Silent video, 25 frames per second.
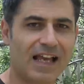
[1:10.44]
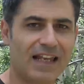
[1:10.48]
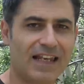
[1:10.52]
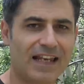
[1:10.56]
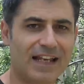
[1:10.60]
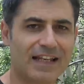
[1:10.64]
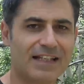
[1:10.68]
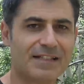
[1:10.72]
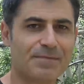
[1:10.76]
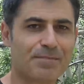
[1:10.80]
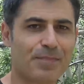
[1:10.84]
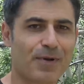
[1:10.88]

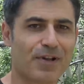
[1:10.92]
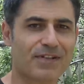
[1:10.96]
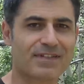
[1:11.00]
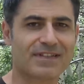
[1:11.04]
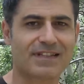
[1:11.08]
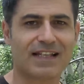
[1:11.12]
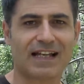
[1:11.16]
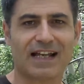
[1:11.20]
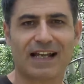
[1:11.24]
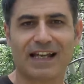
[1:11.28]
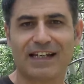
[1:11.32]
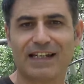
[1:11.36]
La
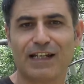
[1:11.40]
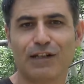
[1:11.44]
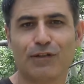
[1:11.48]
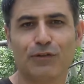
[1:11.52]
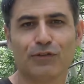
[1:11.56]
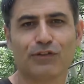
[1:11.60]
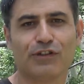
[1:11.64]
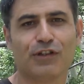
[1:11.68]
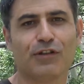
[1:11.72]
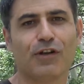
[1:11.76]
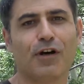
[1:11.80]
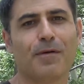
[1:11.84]
risposta è
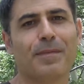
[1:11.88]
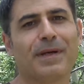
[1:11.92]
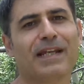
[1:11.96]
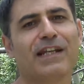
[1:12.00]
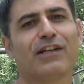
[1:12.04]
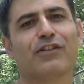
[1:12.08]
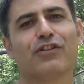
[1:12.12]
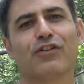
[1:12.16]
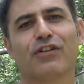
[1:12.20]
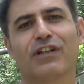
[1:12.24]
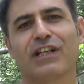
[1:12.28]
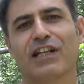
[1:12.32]
nell'ultimo
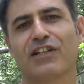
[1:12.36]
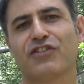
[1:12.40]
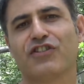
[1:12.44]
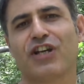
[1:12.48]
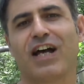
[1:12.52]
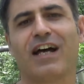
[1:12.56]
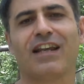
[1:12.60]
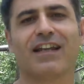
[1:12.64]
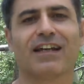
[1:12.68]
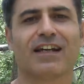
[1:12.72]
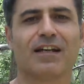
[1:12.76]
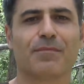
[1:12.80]
periodo
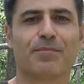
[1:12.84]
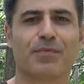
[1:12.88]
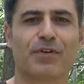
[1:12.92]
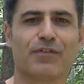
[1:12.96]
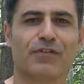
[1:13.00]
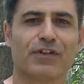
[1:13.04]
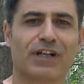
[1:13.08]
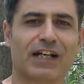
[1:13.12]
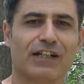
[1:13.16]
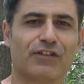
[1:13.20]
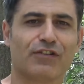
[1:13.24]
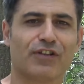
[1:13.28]
glaciale che ha
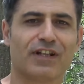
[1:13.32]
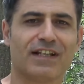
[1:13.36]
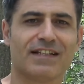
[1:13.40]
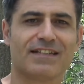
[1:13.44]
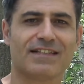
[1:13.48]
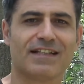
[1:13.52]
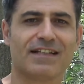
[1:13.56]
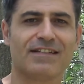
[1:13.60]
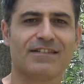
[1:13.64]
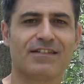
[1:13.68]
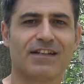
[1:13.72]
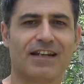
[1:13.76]
provocato
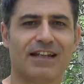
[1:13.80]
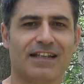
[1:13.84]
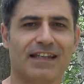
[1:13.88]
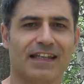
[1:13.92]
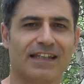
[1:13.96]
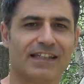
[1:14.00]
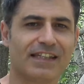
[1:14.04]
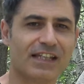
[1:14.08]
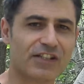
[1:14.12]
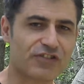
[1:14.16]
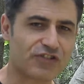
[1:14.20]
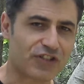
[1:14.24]
l'estensione
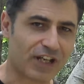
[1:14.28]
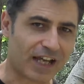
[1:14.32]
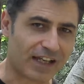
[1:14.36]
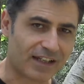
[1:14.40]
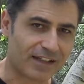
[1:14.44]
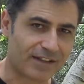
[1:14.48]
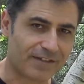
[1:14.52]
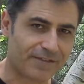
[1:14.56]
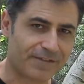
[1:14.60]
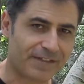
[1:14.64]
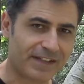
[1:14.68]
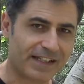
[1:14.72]
dei
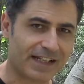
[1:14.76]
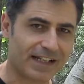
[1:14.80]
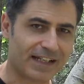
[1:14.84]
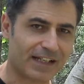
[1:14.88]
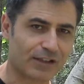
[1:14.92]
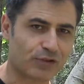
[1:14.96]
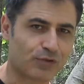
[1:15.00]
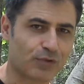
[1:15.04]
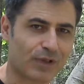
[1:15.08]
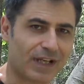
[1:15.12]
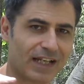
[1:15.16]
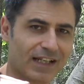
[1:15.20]
ghiacciai fino
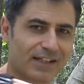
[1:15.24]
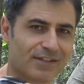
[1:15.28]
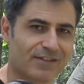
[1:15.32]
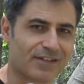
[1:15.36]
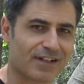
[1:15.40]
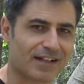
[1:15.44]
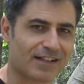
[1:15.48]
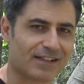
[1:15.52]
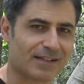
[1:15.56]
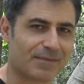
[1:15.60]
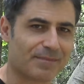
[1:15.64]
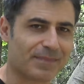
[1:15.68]
all'attuale
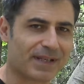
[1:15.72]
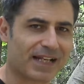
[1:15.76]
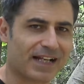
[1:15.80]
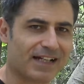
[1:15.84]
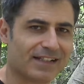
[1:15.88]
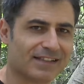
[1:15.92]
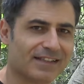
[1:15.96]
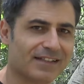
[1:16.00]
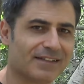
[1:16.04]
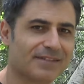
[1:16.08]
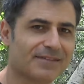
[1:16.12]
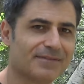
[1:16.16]
zona
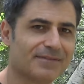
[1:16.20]
temperata.